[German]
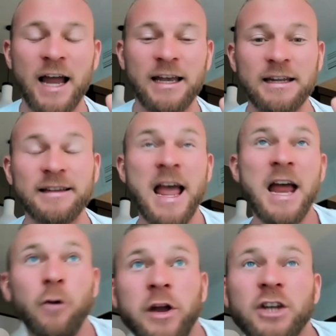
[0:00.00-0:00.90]
Abhängigkeiten ist,
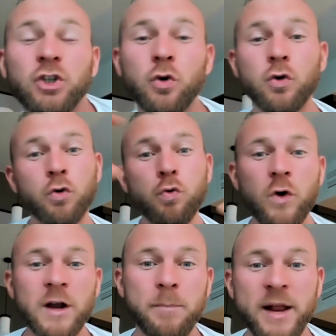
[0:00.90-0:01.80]
neue
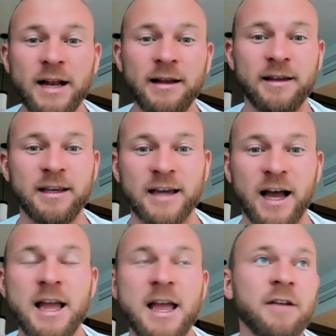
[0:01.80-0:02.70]
Strukturen bilden sich,
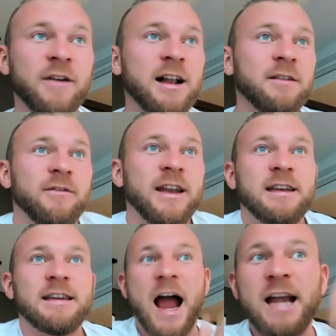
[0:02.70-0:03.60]
ja, weil
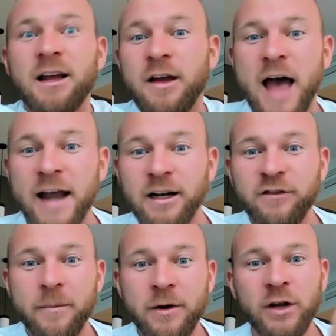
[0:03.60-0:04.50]
wenn die eine
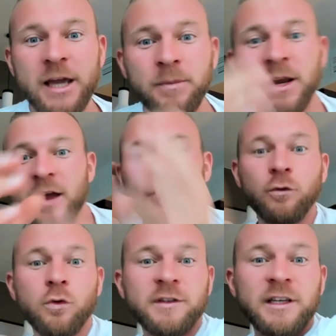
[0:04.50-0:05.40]
Handelsverbindung kippt,
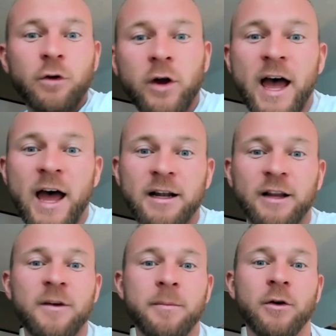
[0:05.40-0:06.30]
suchen sich neue
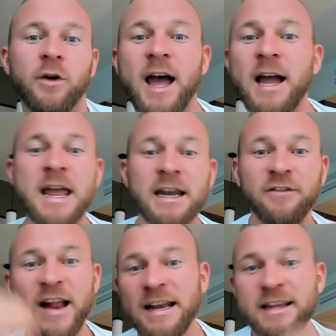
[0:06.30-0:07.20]
Handelsverbindungen, ja. Die
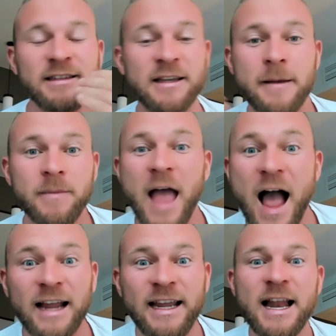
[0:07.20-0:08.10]
Welt ist
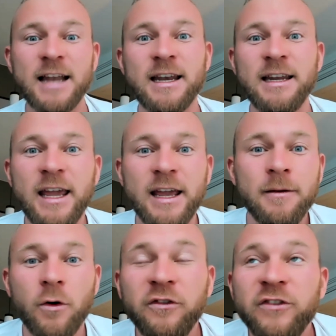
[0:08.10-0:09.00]
agiler denn je
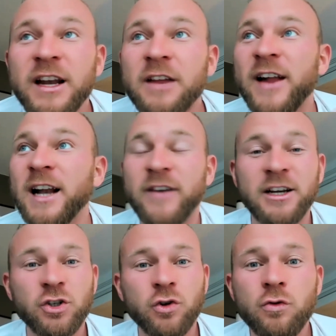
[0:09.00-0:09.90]
und viele
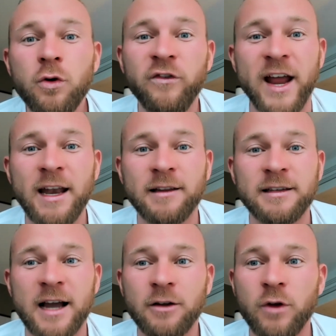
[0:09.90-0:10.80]
weltweite Strukturen verändern
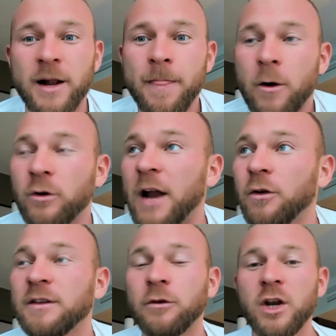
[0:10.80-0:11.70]
sich aktuell und
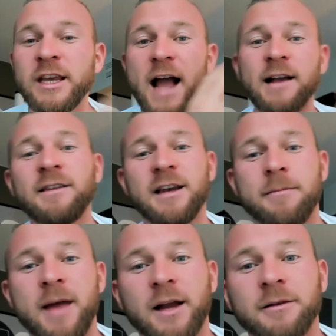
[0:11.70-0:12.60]
dadurch ist natürlich Angst in
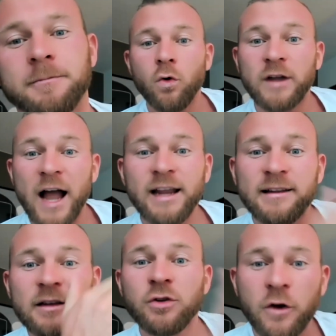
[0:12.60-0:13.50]
den Märkten. Und da gilt
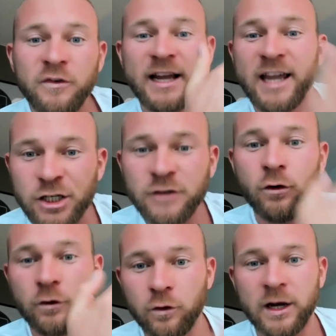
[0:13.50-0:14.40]
es natürlich auch wieder
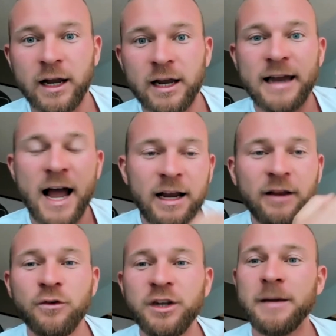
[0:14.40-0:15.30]
Cashflow zu generieren. Da gilt
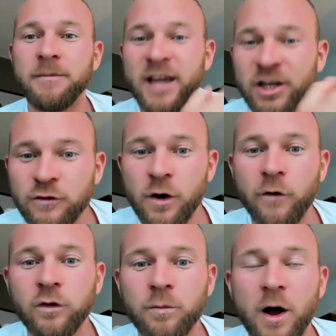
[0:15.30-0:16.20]
es für dich eben Cashflow
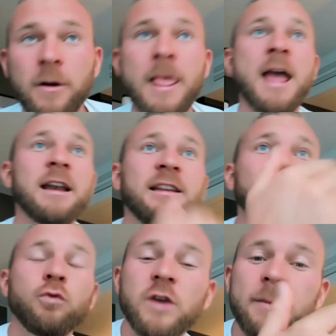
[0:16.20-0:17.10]
aufzubauen, dass
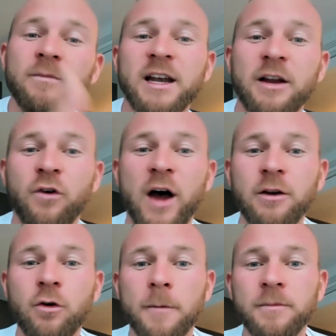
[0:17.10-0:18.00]
du eben weiter
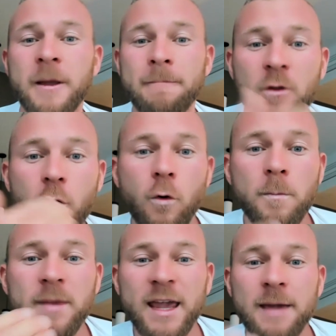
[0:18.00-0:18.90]
vorankommst,
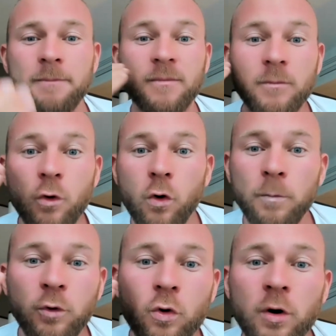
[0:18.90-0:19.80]
um eben
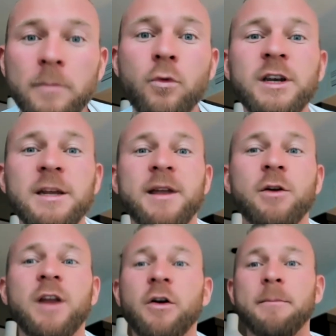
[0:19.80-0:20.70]

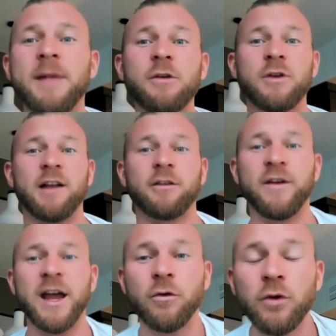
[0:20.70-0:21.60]
Krypto-Multimillionär oder Millionär zu
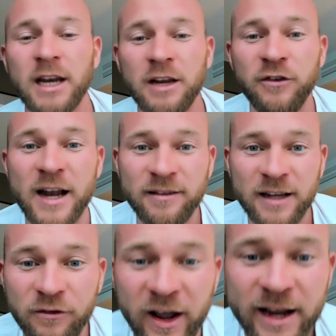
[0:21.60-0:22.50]
werden und dir die
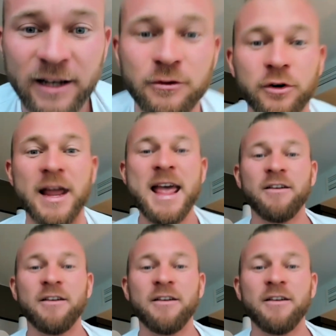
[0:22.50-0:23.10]
finanzielle Freiheit zu holen.